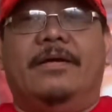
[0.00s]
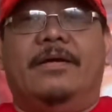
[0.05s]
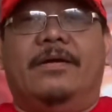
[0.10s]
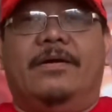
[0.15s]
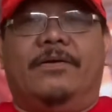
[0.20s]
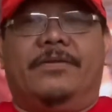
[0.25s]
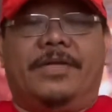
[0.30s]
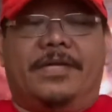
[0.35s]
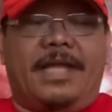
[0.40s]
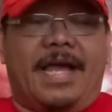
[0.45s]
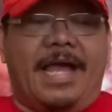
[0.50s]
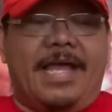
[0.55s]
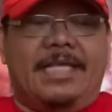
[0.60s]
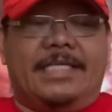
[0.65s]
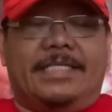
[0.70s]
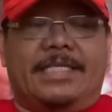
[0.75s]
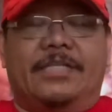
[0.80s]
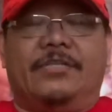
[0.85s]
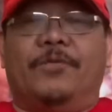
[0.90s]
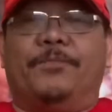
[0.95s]
Okay
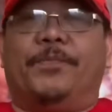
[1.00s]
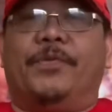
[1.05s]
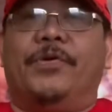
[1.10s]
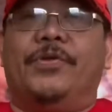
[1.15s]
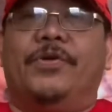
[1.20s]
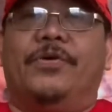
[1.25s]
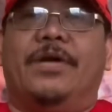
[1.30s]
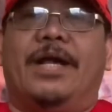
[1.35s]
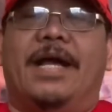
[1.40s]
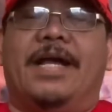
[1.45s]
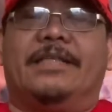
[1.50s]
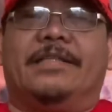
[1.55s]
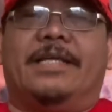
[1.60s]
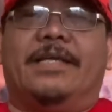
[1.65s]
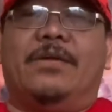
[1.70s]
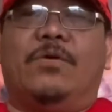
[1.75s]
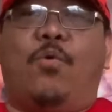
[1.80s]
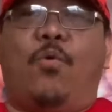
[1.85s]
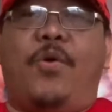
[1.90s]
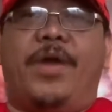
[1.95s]
guys, ito po yung
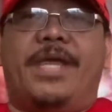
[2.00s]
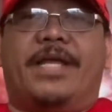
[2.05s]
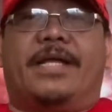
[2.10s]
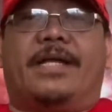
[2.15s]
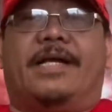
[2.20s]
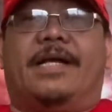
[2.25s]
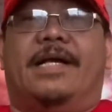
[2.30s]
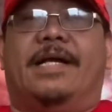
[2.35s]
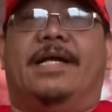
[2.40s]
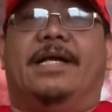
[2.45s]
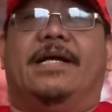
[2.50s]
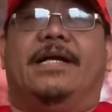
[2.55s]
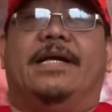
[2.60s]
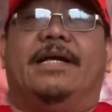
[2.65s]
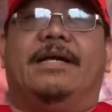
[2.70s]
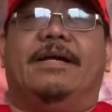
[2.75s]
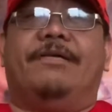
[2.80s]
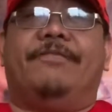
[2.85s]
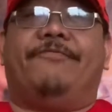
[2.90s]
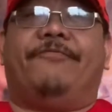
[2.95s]
ating week
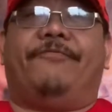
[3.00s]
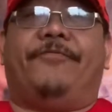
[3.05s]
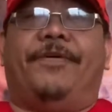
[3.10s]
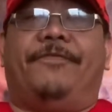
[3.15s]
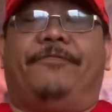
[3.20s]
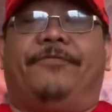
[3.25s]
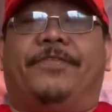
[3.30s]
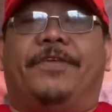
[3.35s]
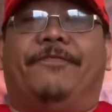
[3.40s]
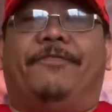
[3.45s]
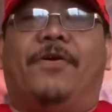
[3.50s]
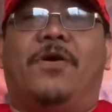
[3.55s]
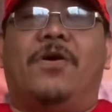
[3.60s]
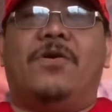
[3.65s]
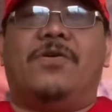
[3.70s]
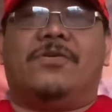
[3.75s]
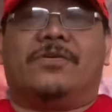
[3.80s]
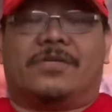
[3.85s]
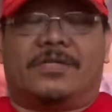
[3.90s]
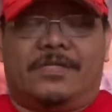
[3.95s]
uh, ah,
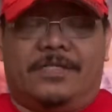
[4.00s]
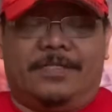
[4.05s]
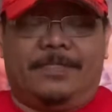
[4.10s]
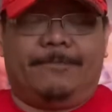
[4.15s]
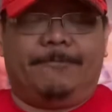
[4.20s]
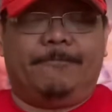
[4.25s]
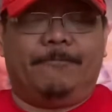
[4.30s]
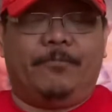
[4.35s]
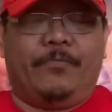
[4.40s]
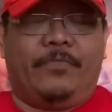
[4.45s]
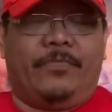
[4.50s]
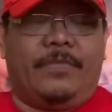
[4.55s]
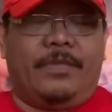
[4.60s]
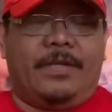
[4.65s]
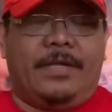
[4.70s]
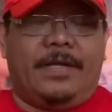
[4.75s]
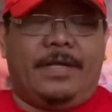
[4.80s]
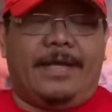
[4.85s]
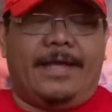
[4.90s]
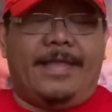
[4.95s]
54.
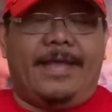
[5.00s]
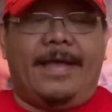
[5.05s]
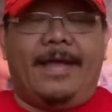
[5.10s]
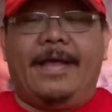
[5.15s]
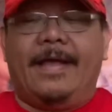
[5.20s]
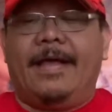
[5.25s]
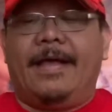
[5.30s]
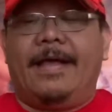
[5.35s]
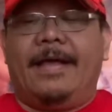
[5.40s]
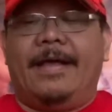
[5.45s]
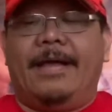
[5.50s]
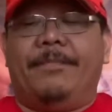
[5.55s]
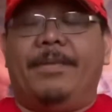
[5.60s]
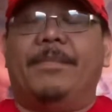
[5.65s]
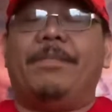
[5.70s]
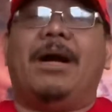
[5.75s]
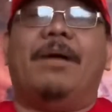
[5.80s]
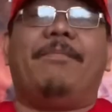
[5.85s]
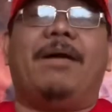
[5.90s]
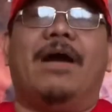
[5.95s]
Kaya
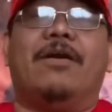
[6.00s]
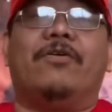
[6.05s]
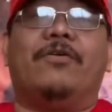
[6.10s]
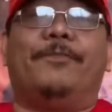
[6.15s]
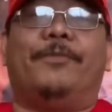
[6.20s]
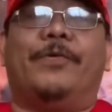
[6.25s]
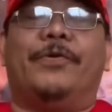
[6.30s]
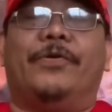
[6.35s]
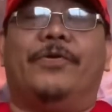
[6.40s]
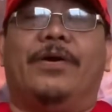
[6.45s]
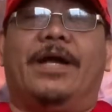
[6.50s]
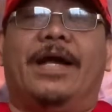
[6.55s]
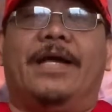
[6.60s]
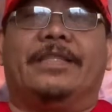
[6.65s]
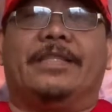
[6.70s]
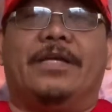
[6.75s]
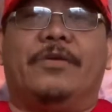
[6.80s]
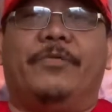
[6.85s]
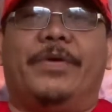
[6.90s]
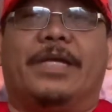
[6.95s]
mababago po yung
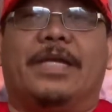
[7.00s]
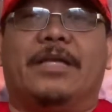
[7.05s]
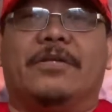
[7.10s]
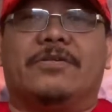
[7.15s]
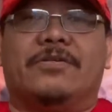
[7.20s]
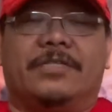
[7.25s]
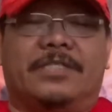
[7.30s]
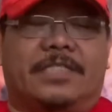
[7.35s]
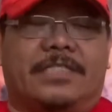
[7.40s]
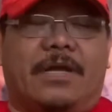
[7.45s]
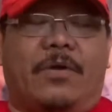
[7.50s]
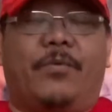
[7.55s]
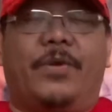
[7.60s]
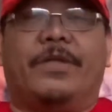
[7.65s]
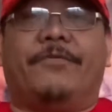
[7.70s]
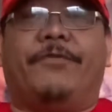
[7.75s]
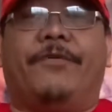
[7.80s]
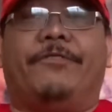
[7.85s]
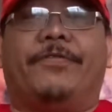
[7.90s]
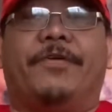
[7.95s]
ating weekly code sa
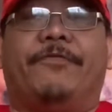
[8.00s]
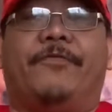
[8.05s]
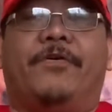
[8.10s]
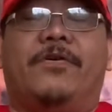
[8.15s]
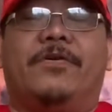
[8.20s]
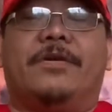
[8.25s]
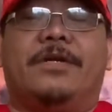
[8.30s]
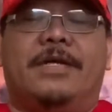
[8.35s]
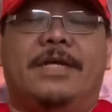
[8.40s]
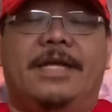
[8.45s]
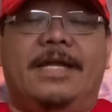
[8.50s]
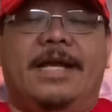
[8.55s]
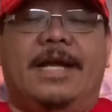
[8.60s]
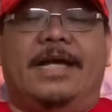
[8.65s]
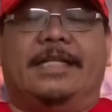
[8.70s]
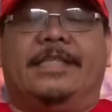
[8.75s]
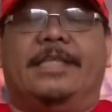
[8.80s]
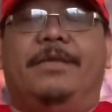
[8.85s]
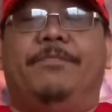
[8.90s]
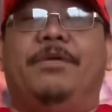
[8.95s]
week 54
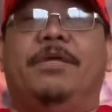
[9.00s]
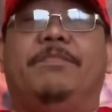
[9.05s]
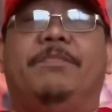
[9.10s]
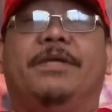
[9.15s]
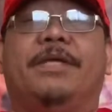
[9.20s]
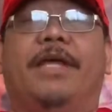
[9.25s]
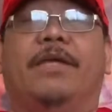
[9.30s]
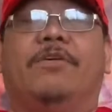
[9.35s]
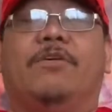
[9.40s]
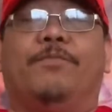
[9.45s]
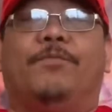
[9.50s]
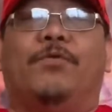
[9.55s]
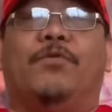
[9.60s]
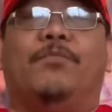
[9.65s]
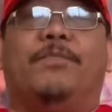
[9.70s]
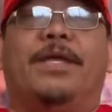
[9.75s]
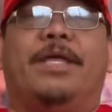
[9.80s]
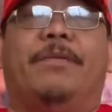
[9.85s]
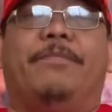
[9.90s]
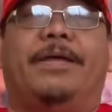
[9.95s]
at ibibigay ko
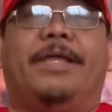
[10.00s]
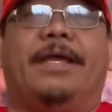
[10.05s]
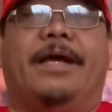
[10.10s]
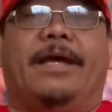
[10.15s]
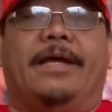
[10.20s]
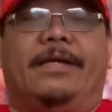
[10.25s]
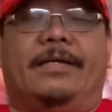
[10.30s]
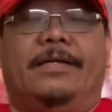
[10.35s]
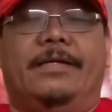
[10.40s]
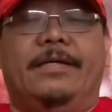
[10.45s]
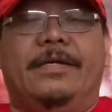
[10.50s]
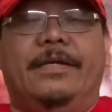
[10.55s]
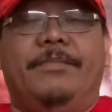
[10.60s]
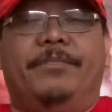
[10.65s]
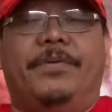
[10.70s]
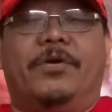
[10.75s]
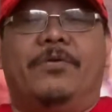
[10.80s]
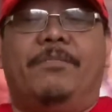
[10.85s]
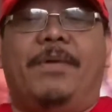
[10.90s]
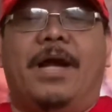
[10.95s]
po maya maya.
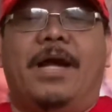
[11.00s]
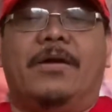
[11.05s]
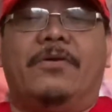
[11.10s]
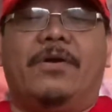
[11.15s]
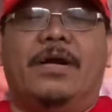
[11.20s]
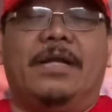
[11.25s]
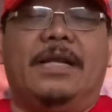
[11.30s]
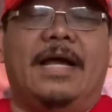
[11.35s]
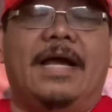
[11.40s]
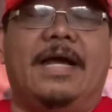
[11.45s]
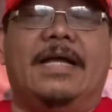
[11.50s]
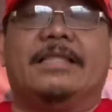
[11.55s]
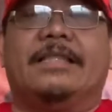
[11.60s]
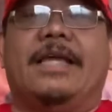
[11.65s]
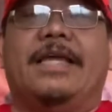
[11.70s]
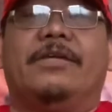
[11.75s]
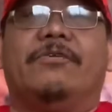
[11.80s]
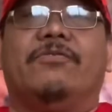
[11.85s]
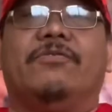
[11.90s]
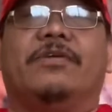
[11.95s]
Pero bago ang lahat
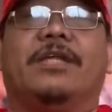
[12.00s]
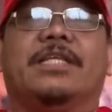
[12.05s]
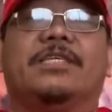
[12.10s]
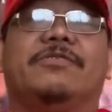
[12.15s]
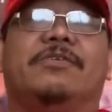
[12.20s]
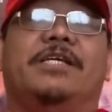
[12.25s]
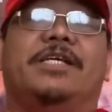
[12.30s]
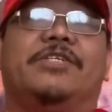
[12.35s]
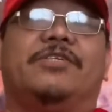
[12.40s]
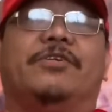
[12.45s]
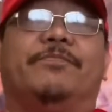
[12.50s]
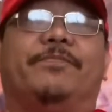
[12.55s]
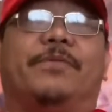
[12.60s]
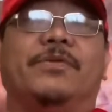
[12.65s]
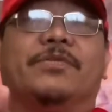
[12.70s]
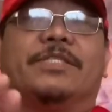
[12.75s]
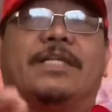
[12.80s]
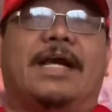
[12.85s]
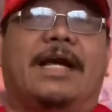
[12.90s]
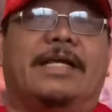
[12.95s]
ay congratulations
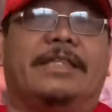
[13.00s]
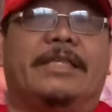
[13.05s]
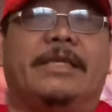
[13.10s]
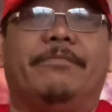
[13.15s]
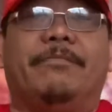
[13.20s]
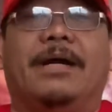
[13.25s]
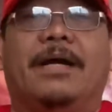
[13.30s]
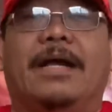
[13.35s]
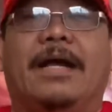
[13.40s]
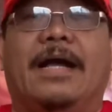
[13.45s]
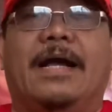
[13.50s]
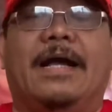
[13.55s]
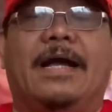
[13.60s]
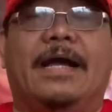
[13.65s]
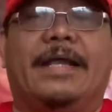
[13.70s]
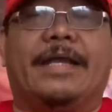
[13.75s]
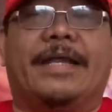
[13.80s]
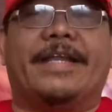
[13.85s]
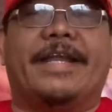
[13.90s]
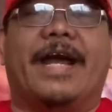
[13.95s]
po sa ating
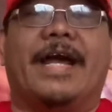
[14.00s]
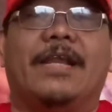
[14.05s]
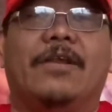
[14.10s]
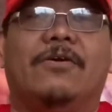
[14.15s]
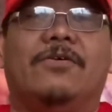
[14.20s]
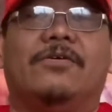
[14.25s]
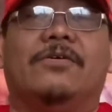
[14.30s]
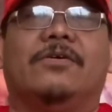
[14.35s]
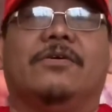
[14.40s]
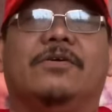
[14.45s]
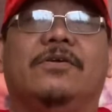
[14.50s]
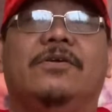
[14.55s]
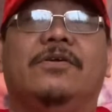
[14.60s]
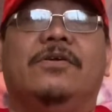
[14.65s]
mga nanalo